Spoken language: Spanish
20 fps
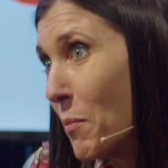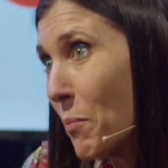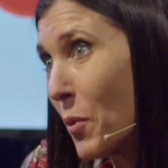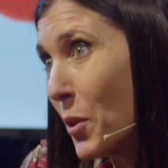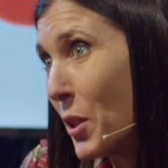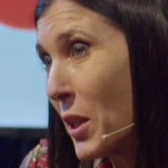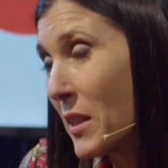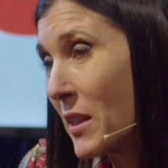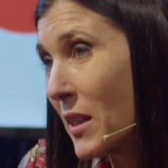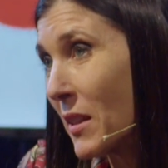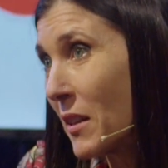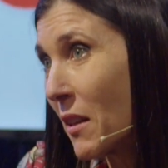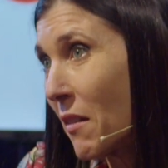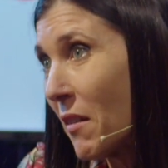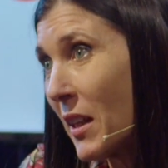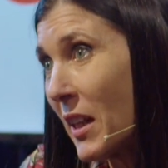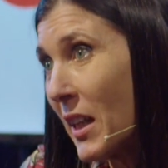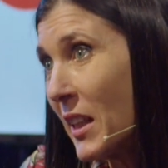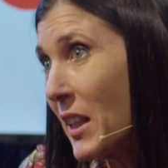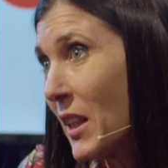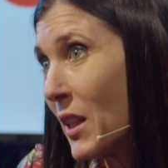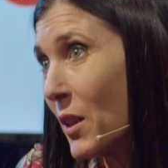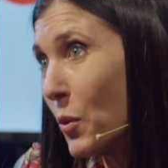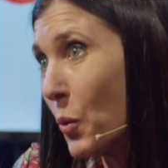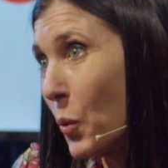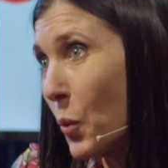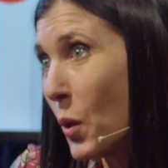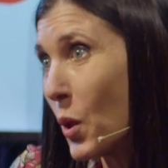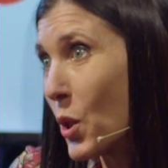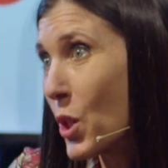ponerse a trabajar, el
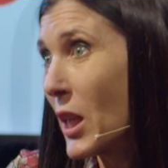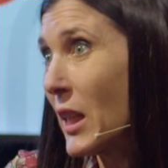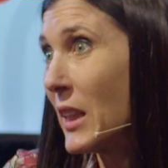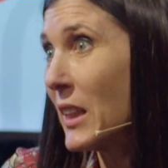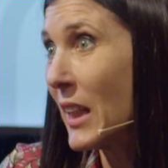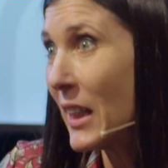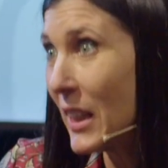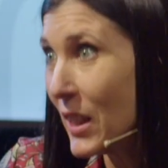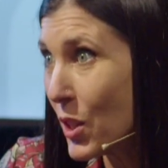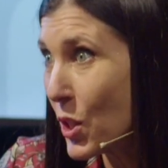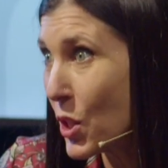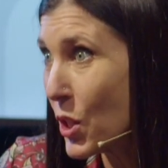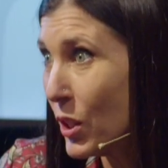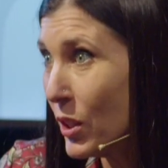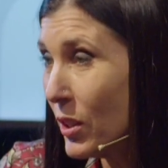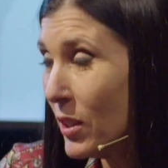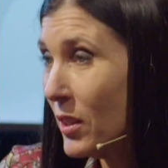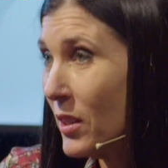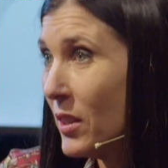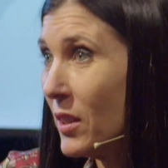estudio ya está hecho.